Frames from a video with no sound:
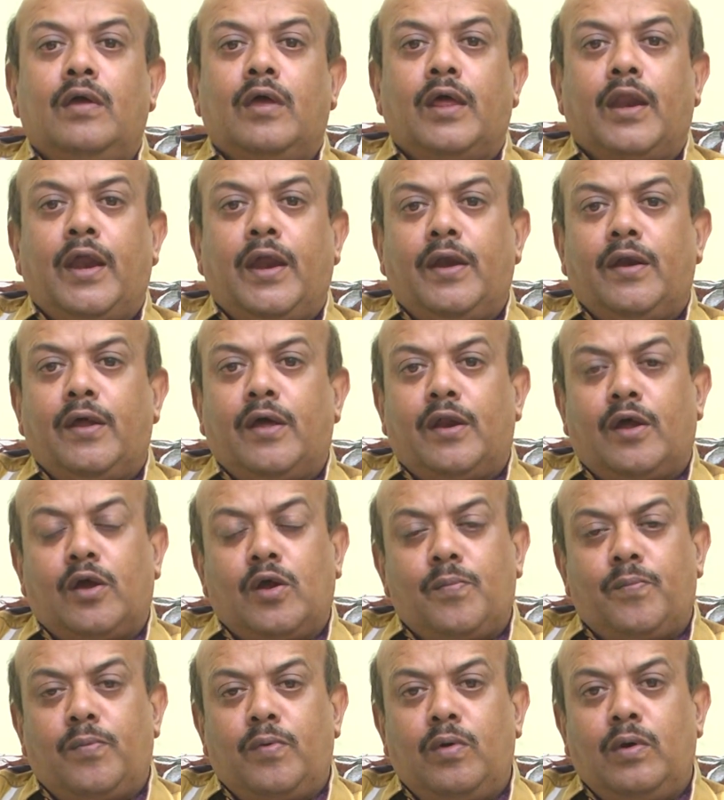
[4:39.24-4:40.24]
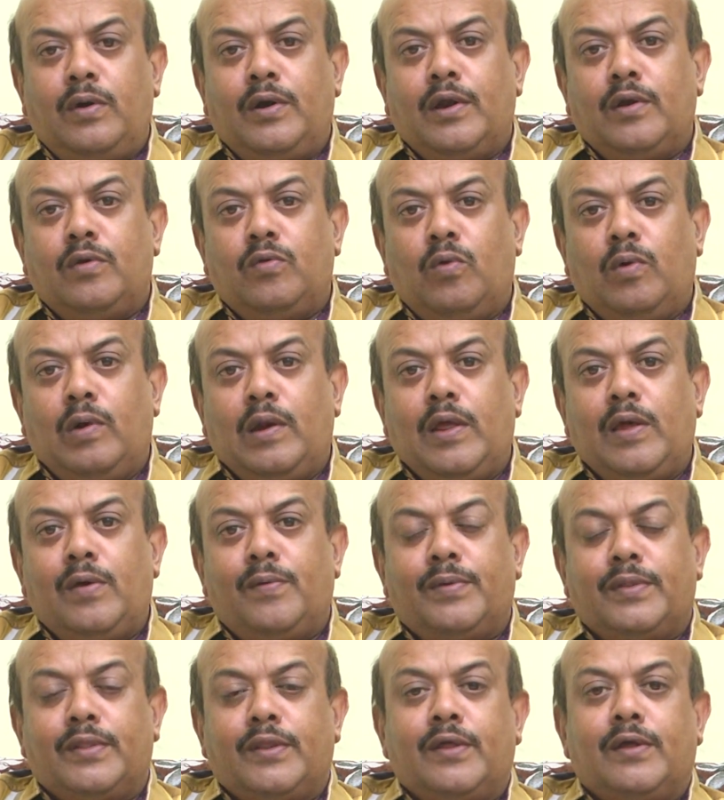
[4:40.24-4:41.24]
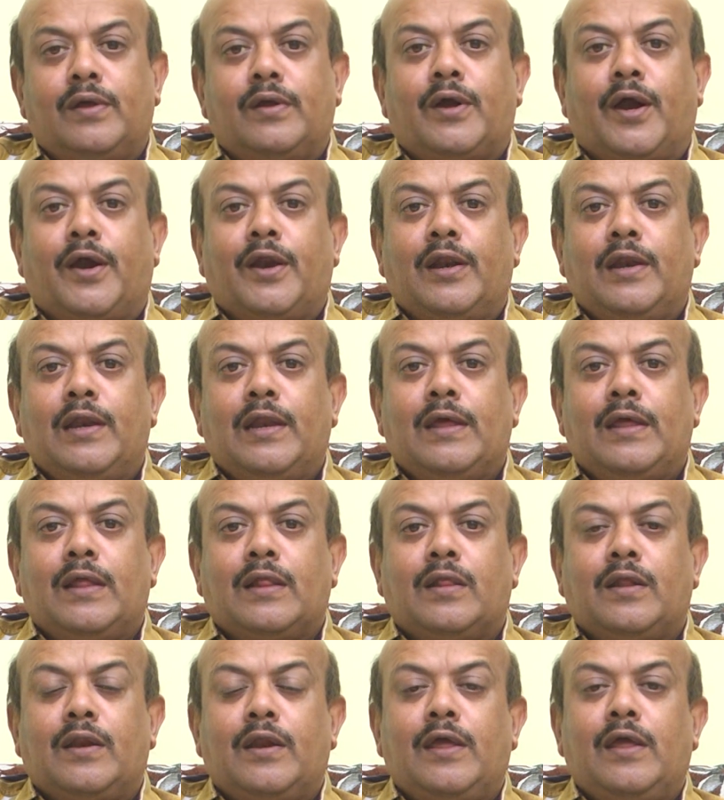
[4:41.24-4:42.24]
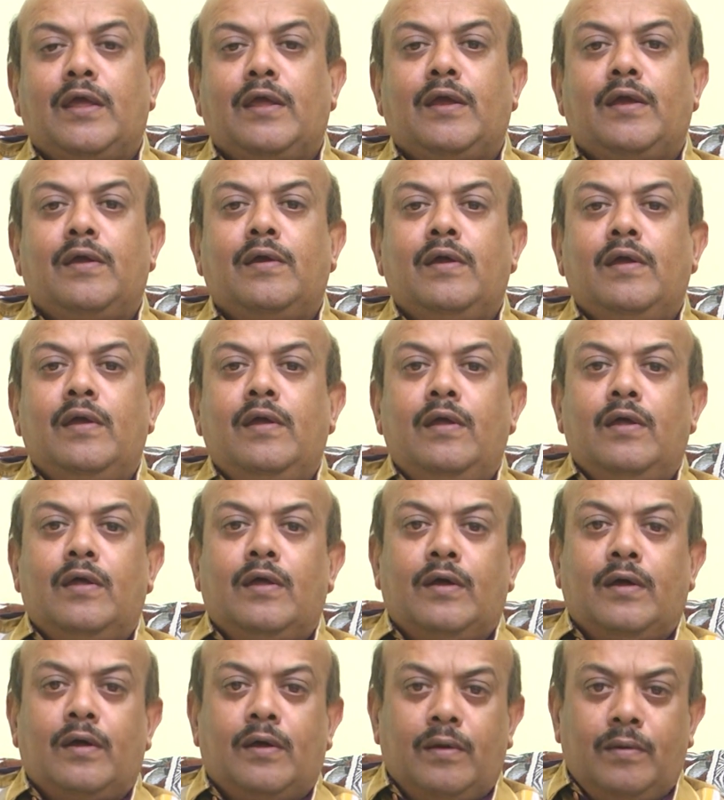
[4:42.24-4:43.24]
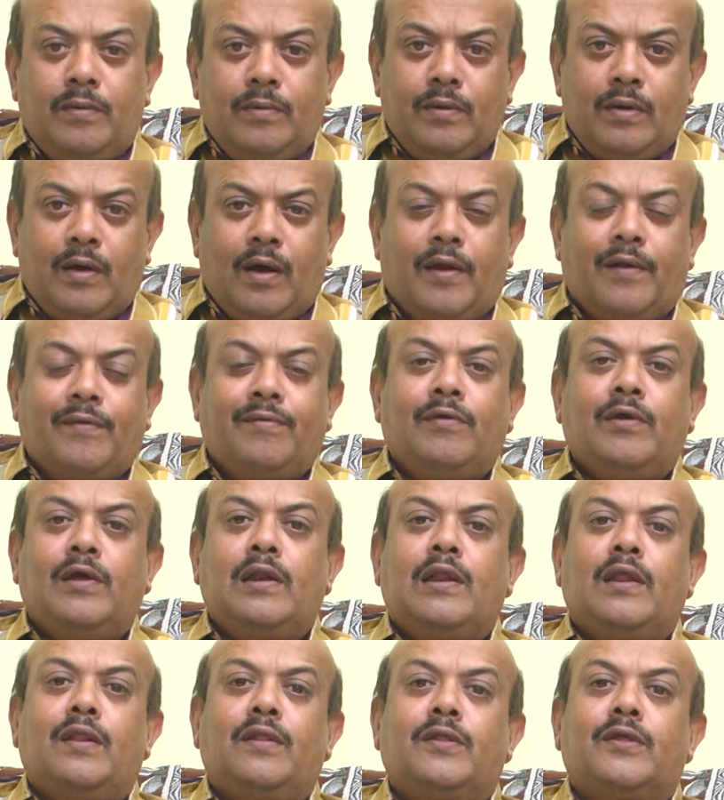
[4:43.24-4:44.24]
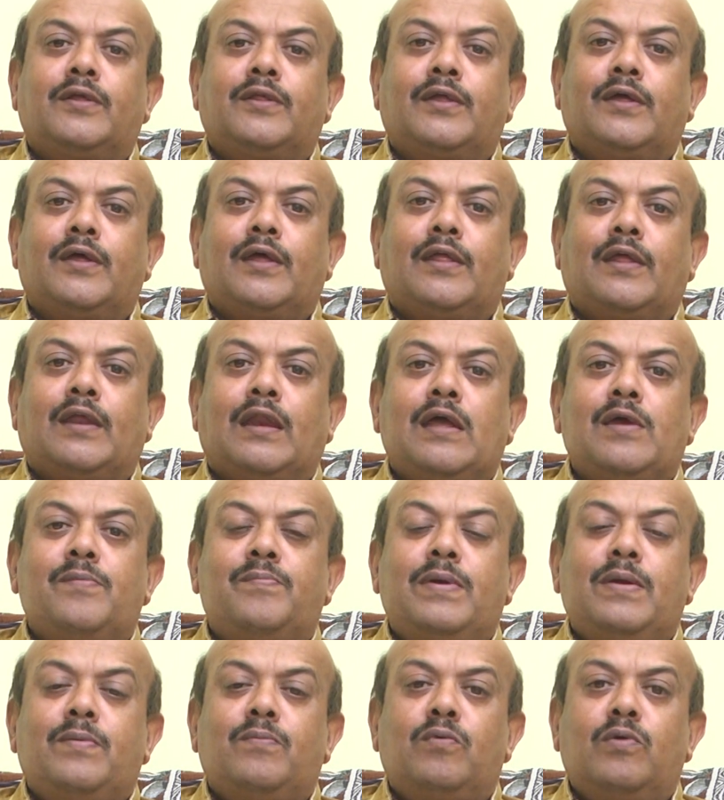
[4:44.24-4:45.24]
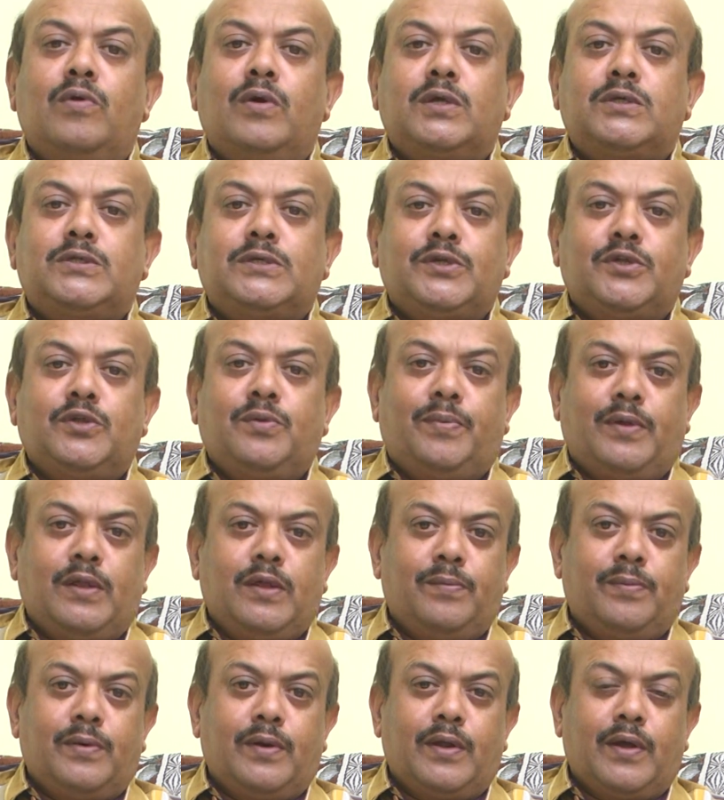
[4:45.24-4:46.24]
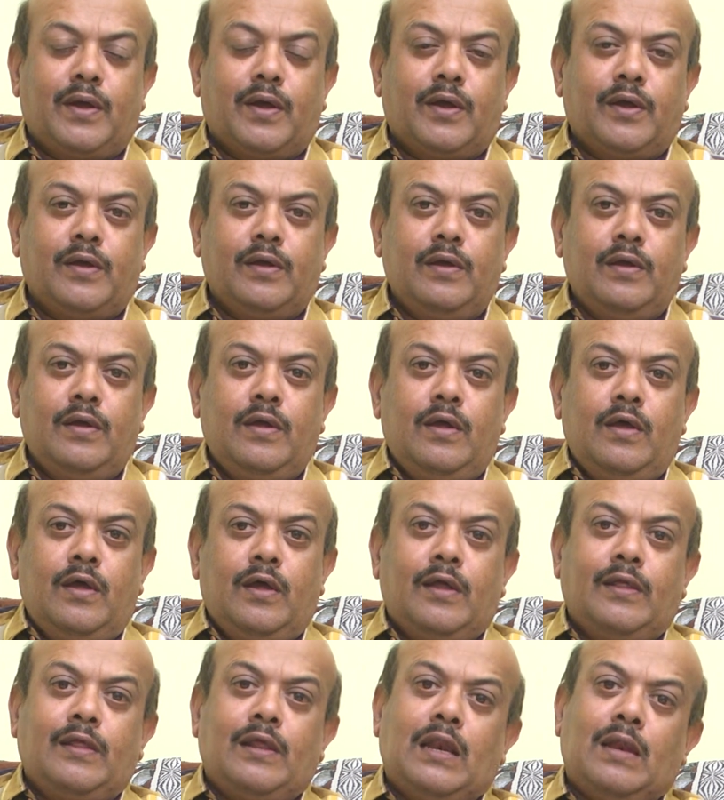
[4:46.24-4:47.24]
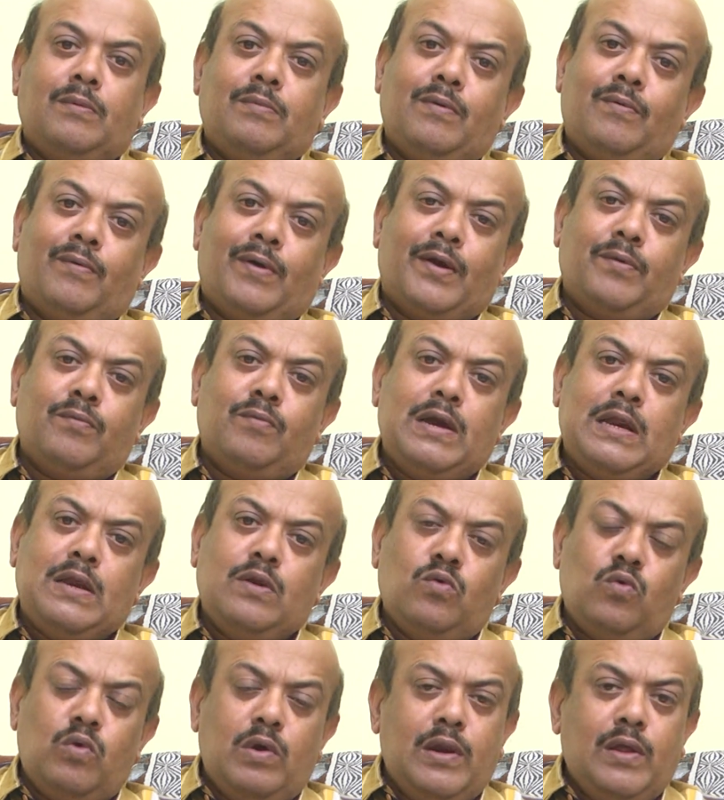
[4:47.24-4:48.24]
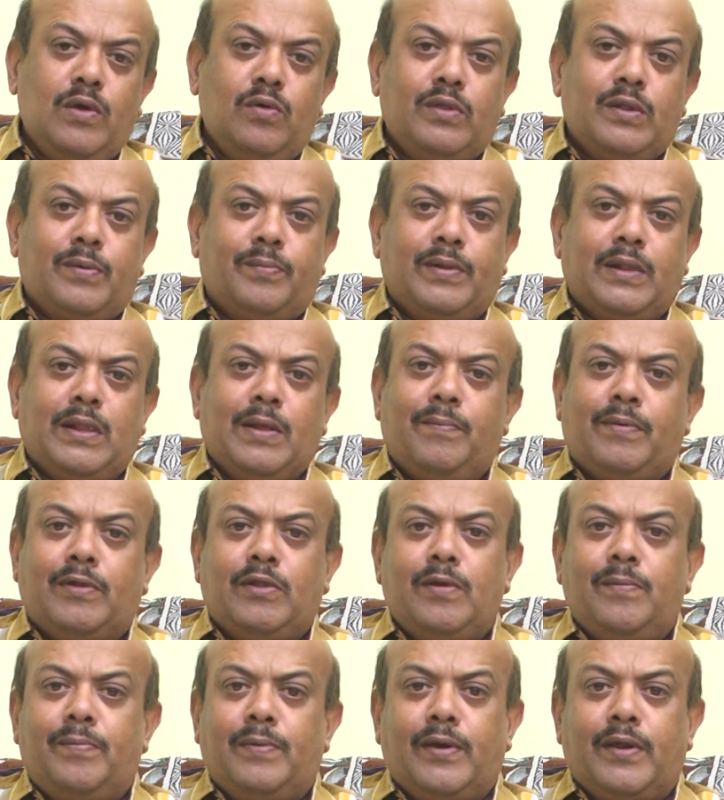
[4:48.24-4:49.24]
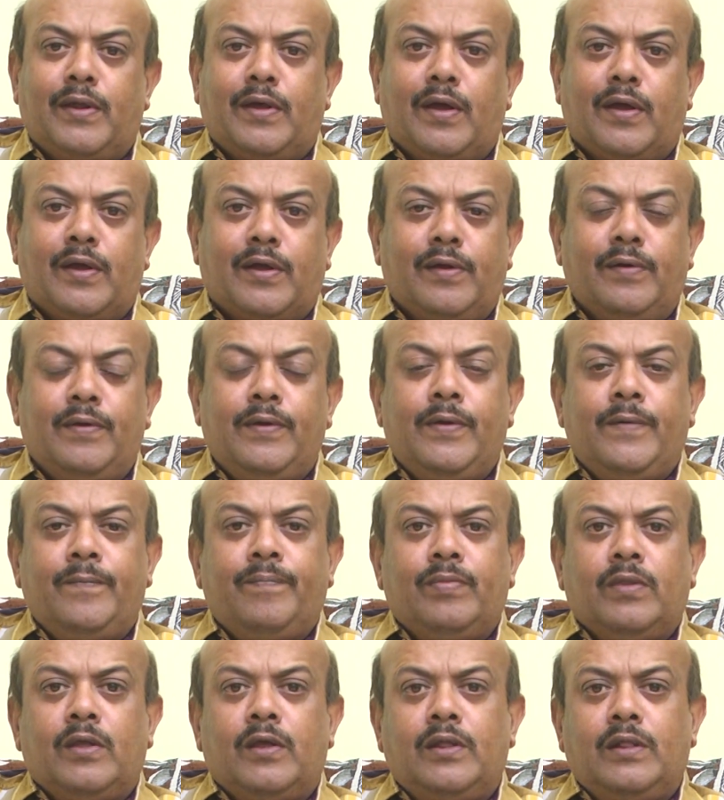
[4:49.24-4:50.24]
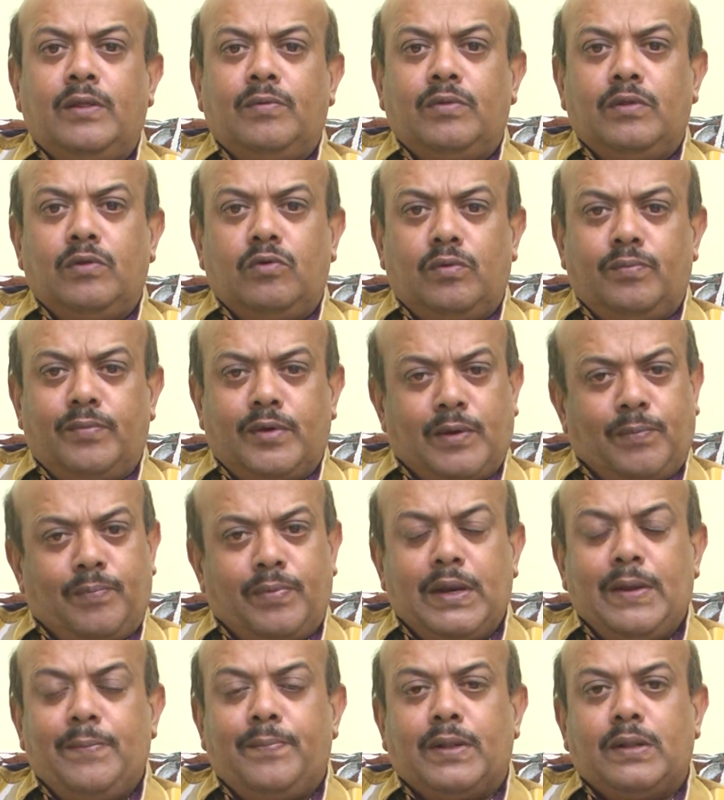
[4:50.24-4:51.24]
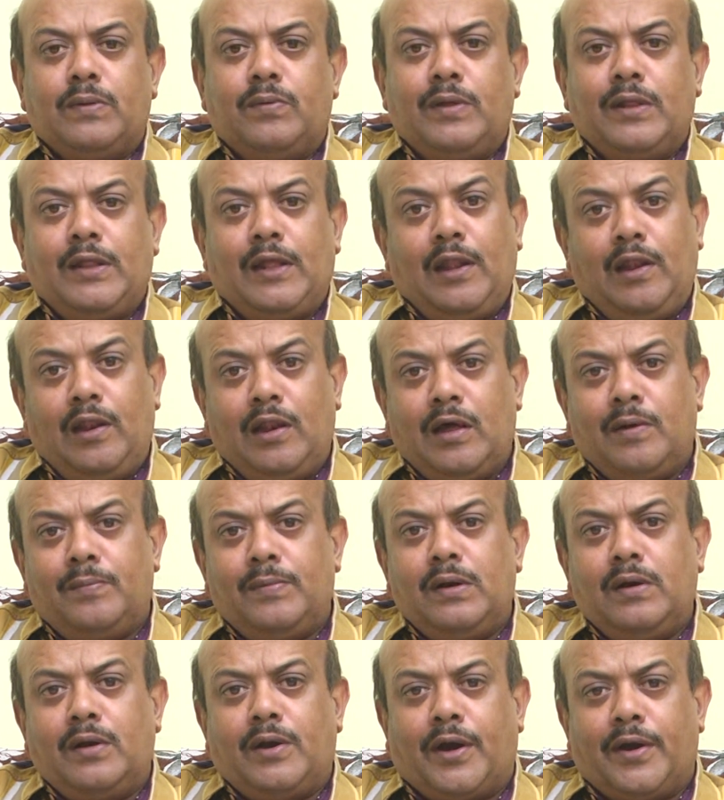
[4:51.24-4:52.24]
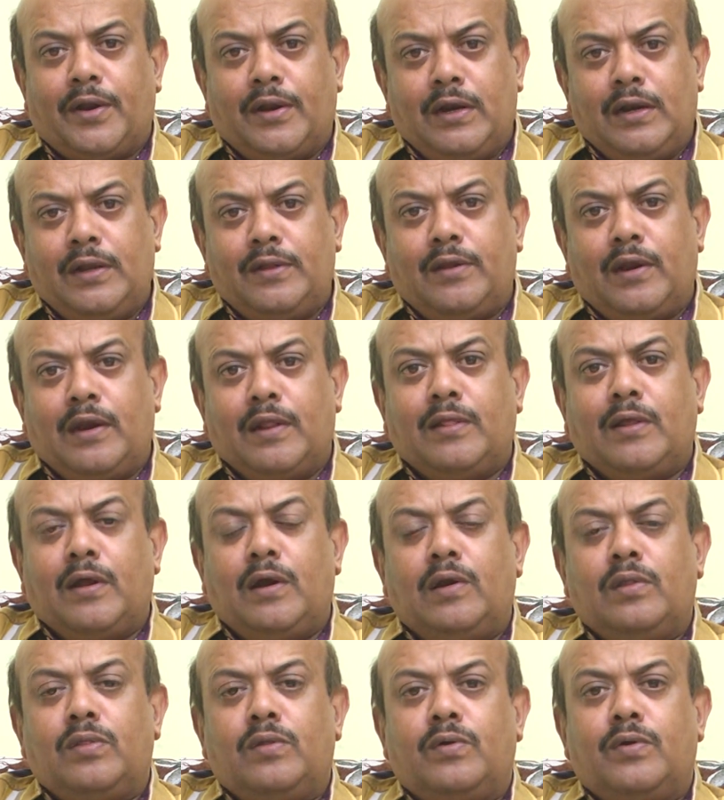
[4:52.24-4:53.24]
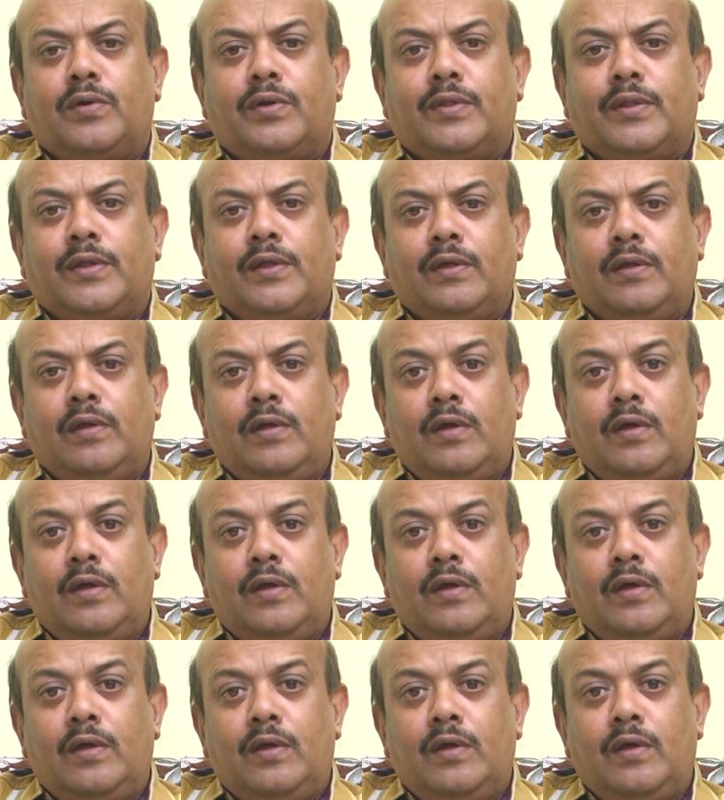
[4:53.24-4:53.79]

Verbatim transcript: இறையனார் அகப்பொருள்ன்ற நூல்லையும் வந்து கடலில் எத்தனை அரசுகள் இருந்தது அதெல்லாம் எப்படி முழுகுச்சுன்றது பதிவு பண்ணியிருக்காங்க இது இல்லாமல் வடமொழி நூல்லையும் இதை பற்றி பதிவு பண்ணியிருக்காங்க இது வந்து ஒரு மிகப்பெரிய பதிவு இது இல்லாமல் கடலில் நிலத்தை இழந்துன்றது